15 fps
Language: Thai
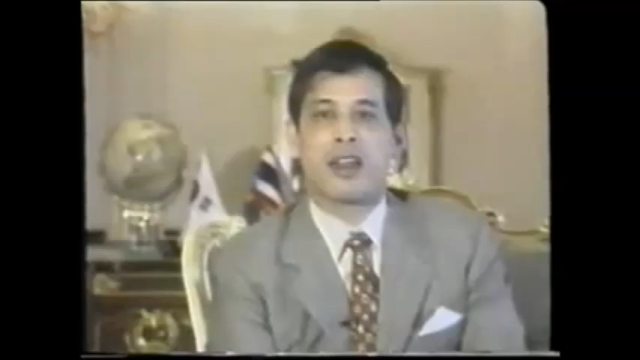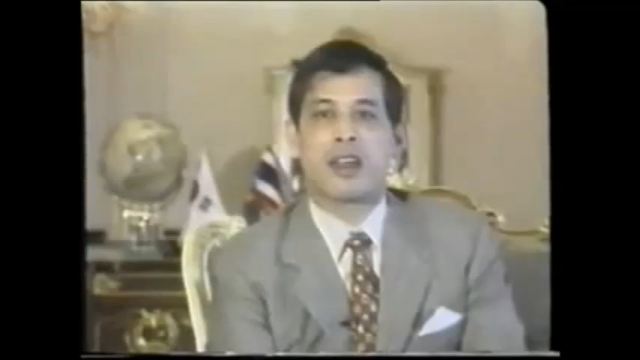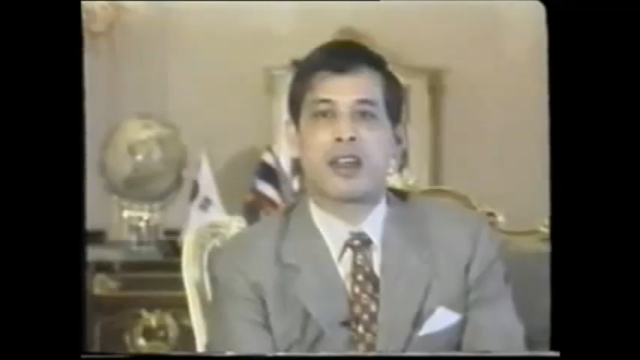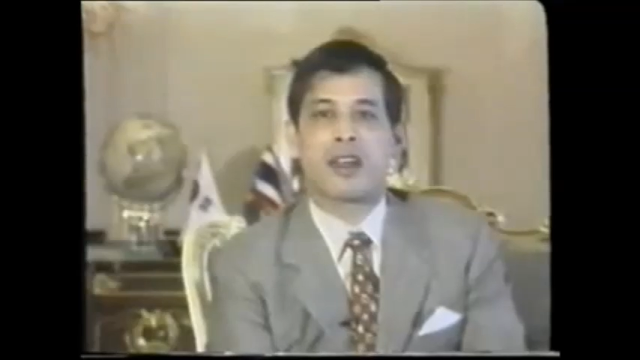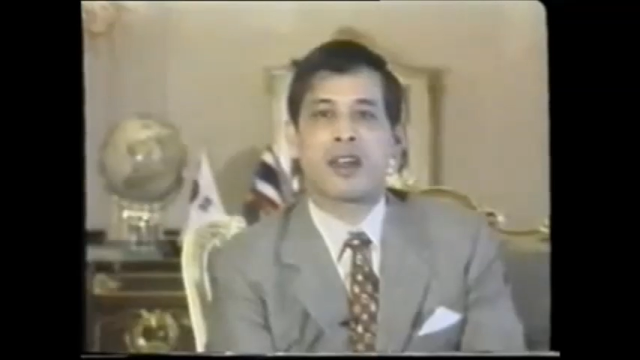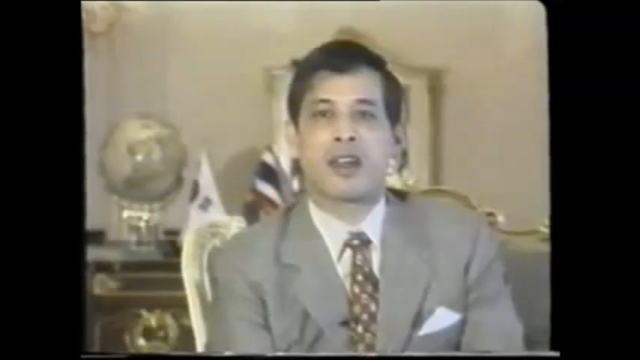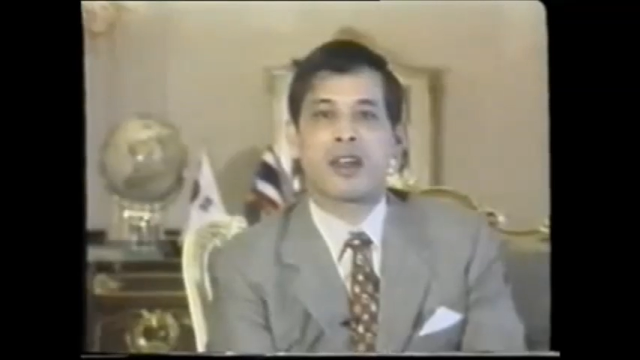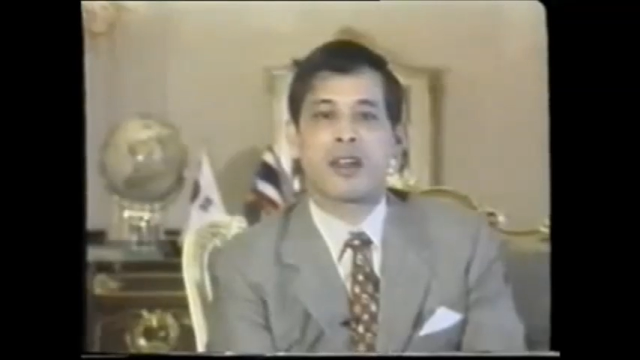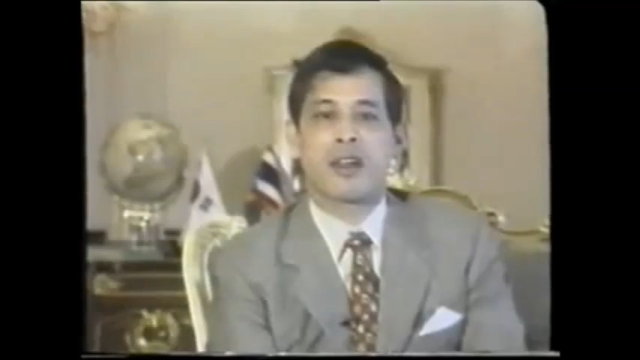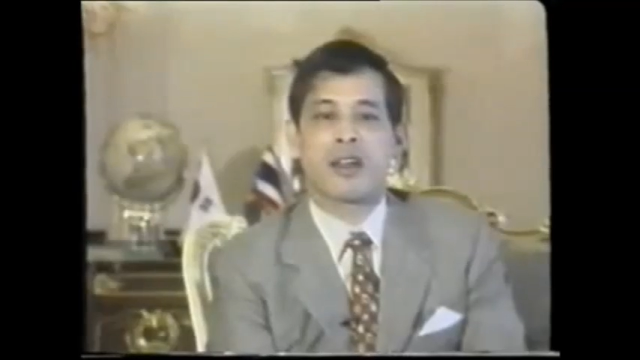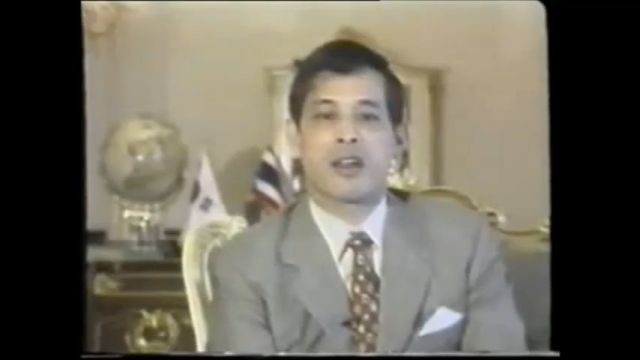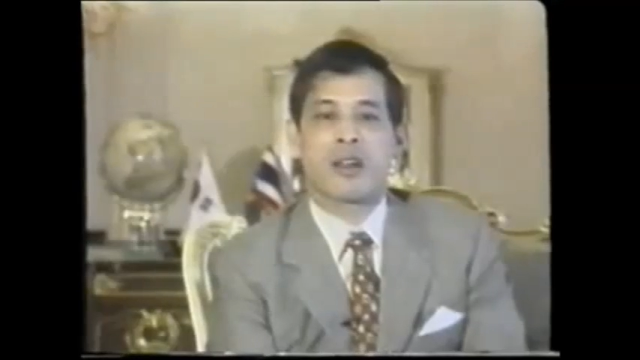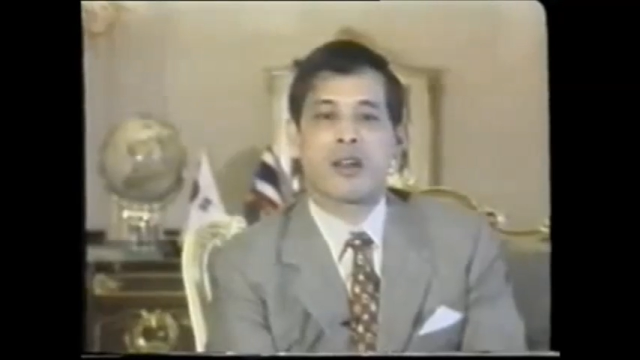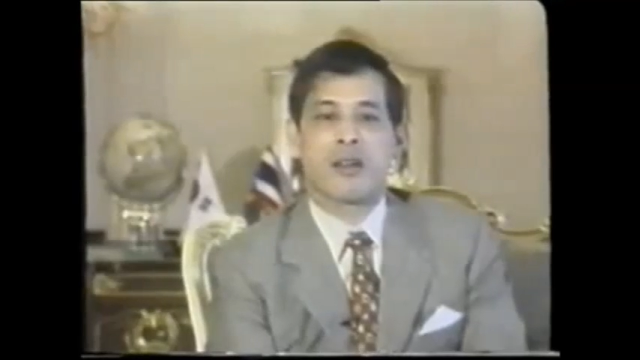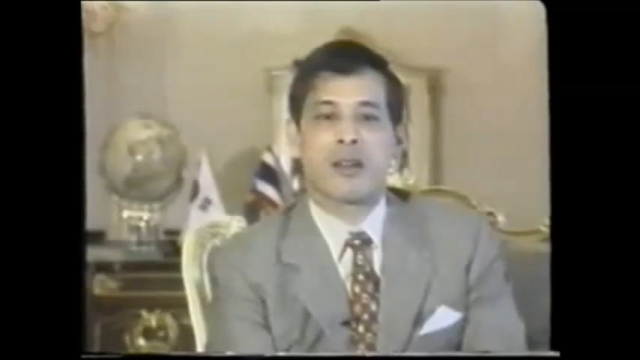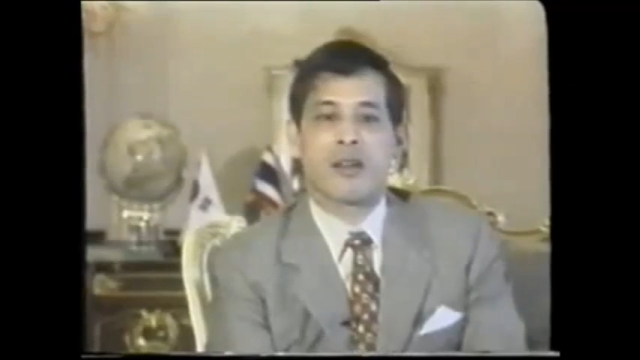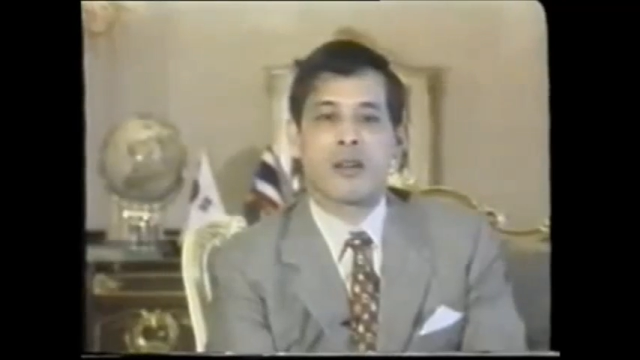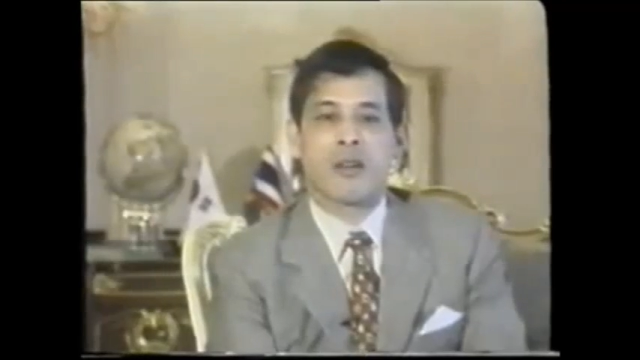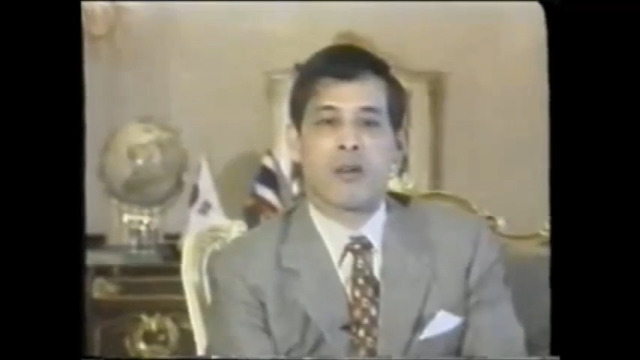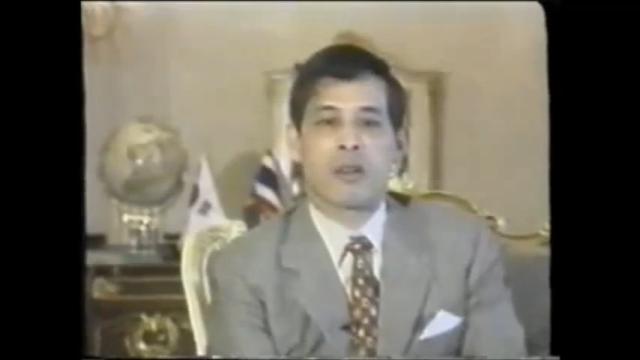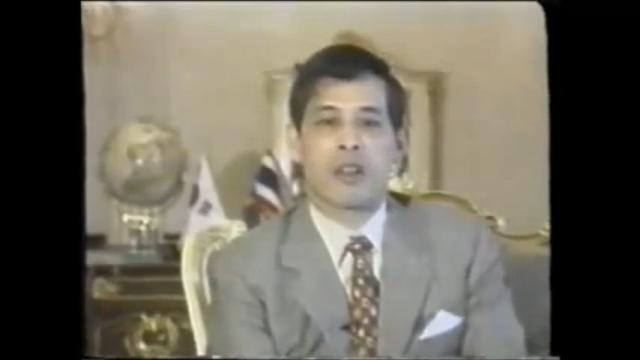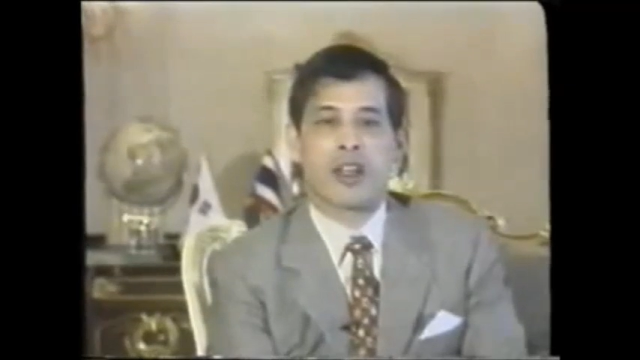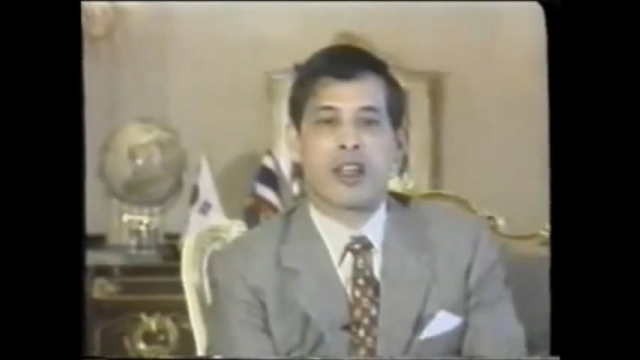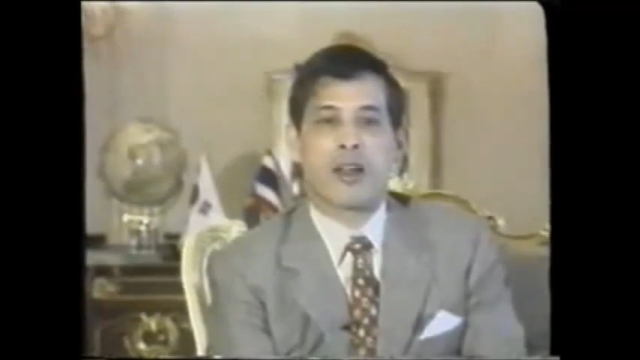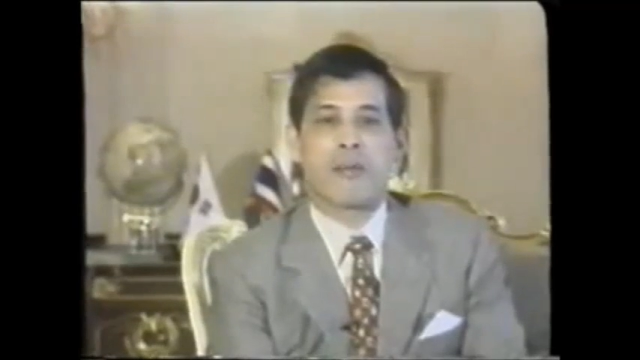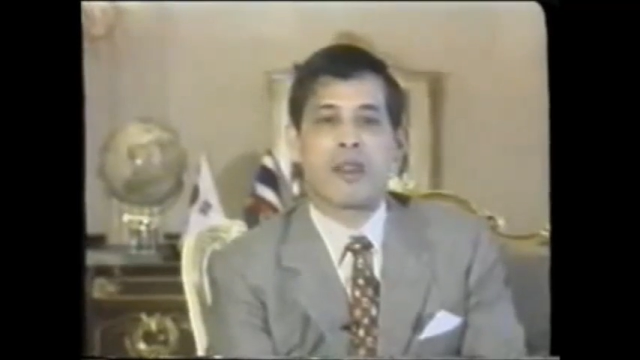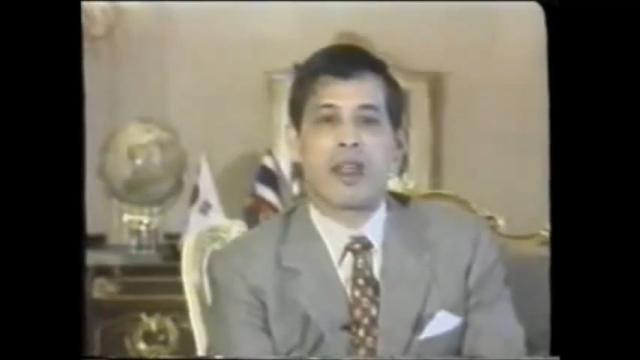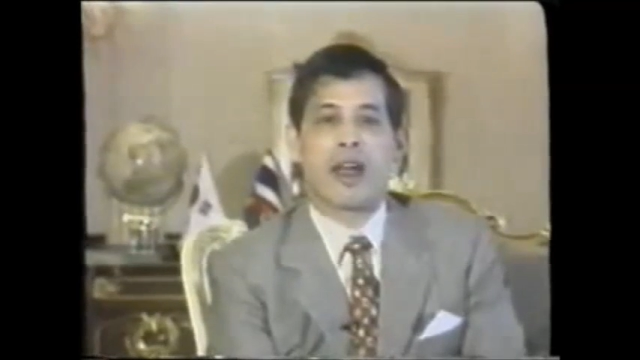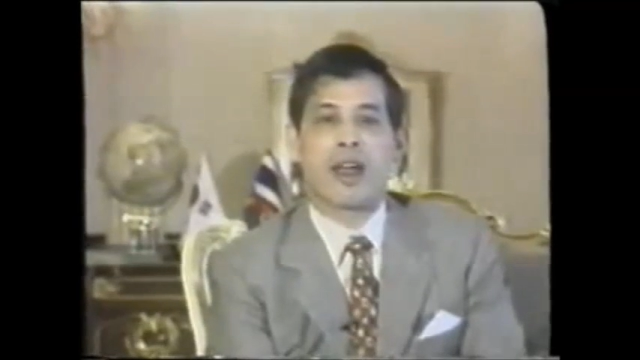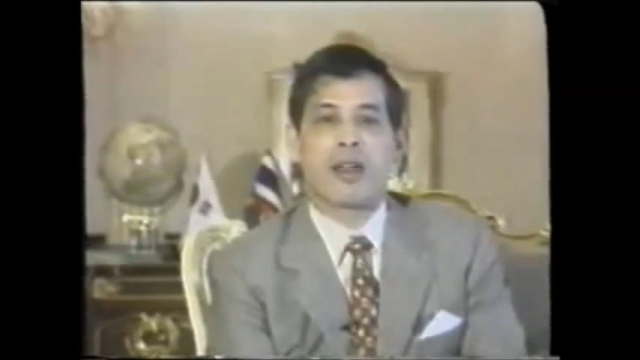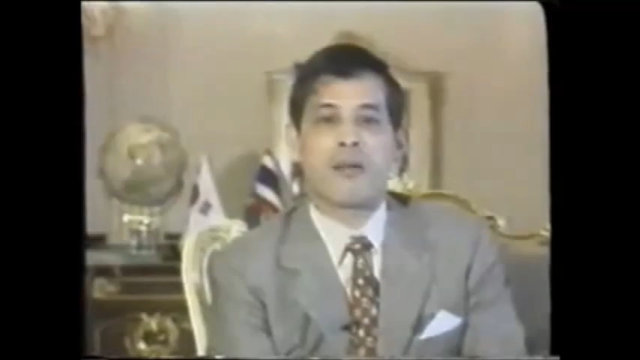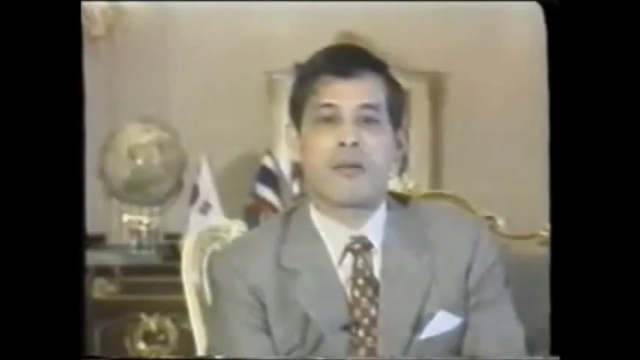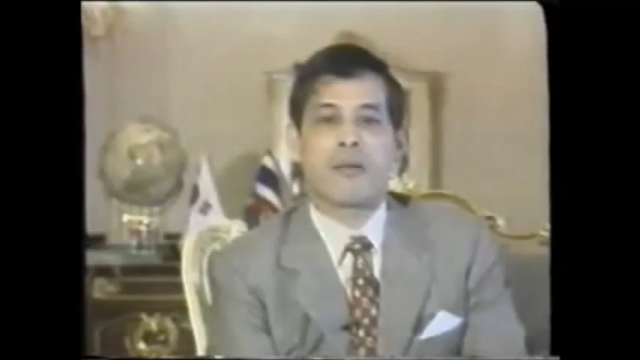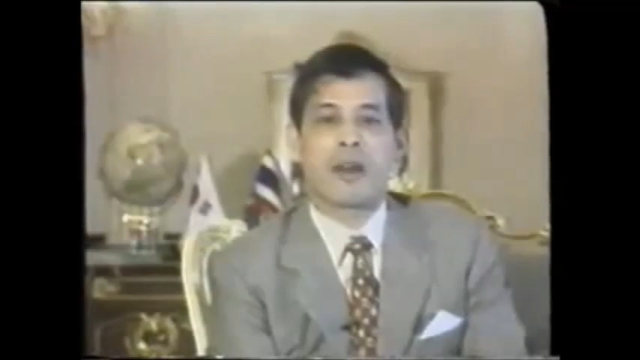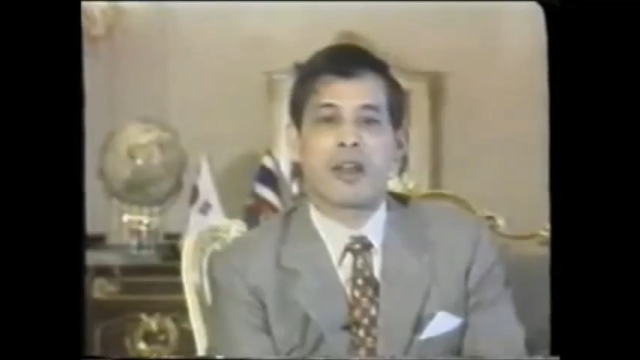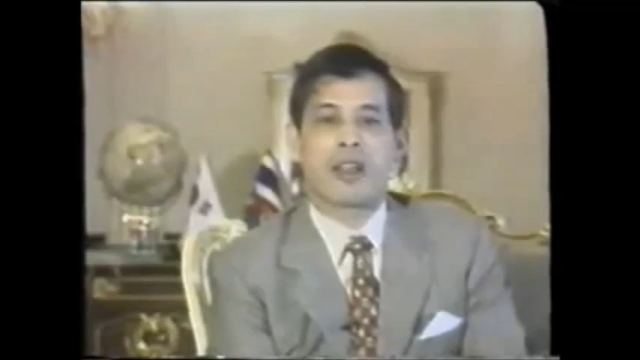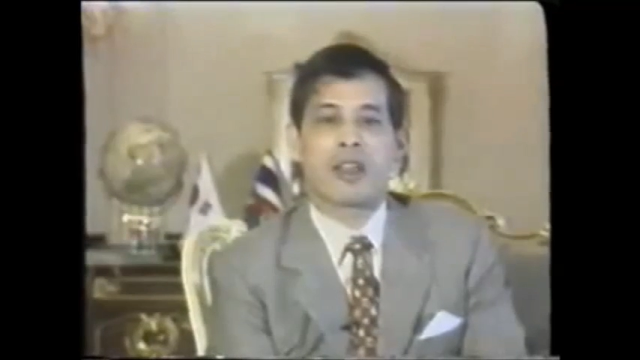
อย่างที่คงจะจำได้